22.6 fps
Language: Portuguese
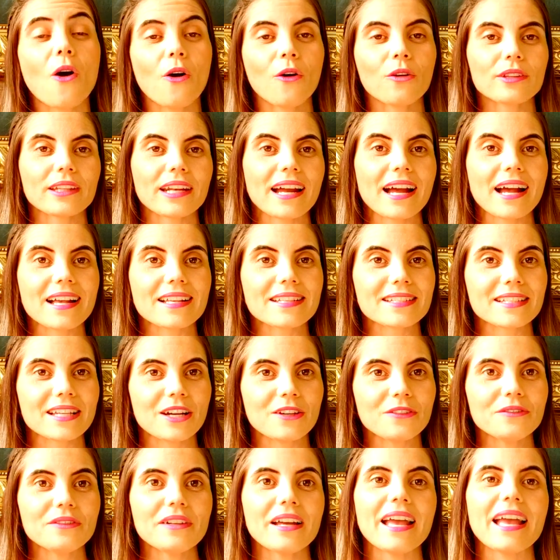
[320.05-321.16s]
Outra
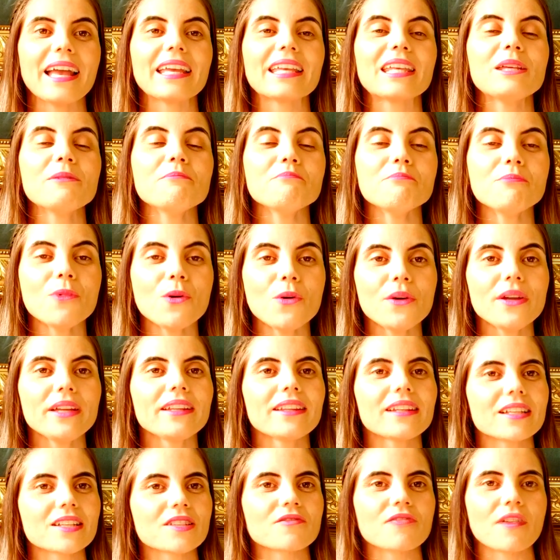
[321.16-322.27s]
razão é que
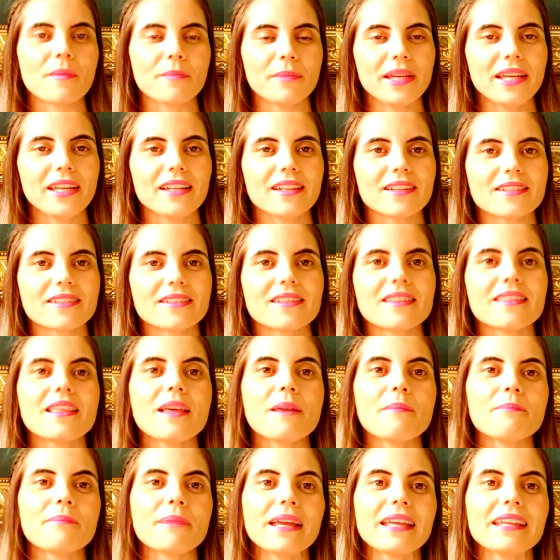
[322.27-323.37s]
muitas famílias
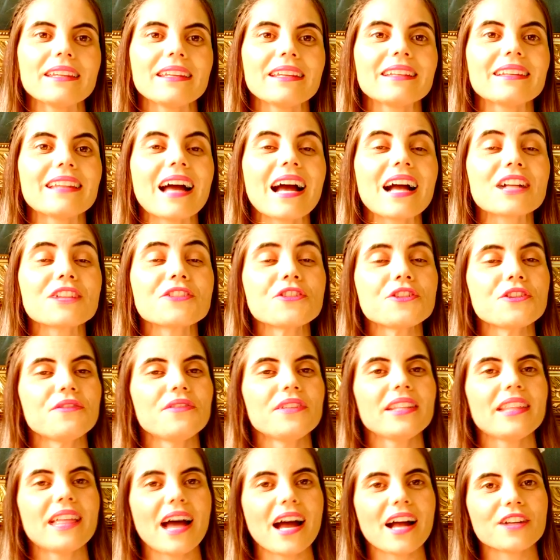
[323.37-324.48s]
dependem da
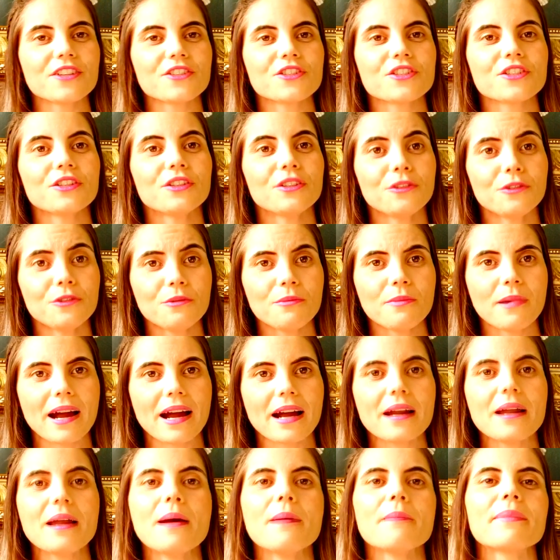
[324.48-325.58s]
atividade no
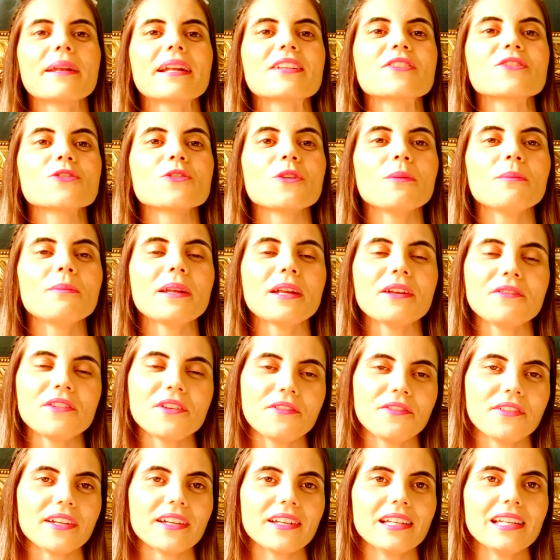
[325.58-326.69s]
mar para
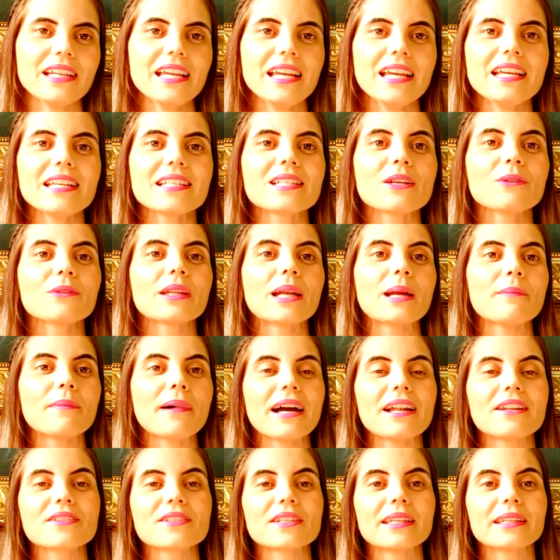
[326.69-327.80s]
sobreviver e são
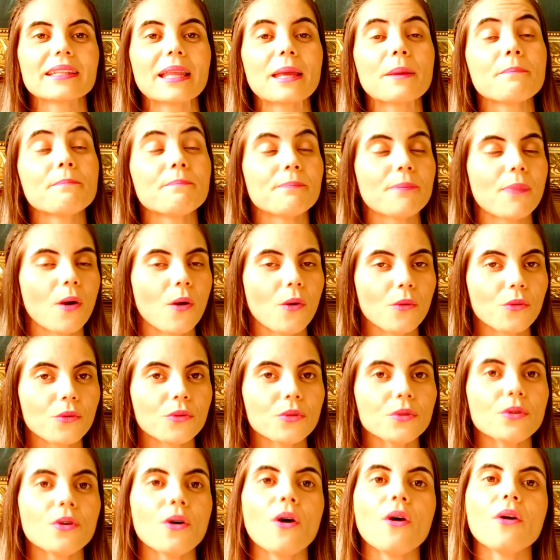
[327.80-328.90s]
trabalhos que têm
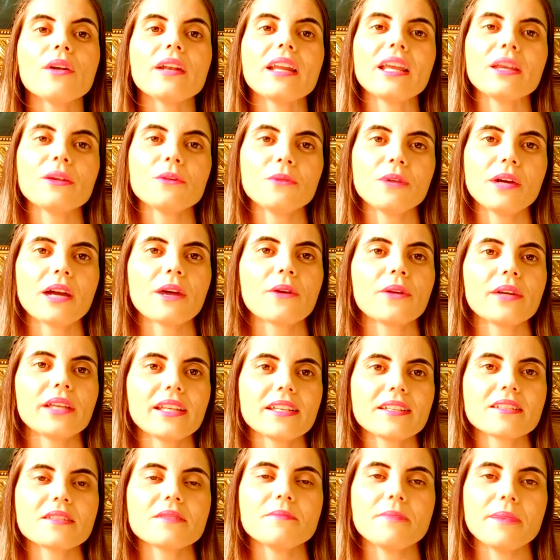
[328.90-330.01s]
pouco ou nenhum
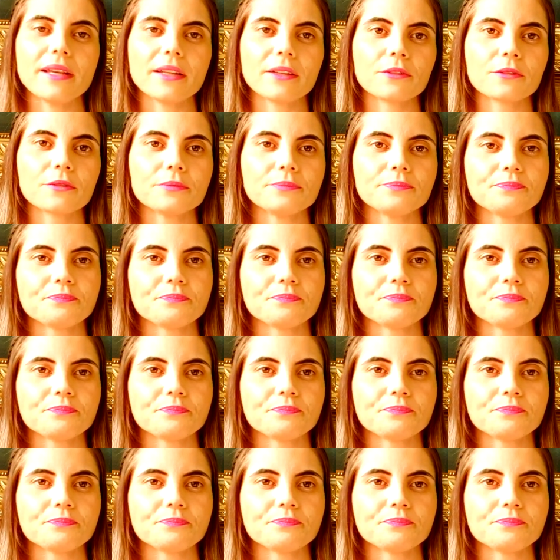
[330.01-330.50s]
reconhecimento.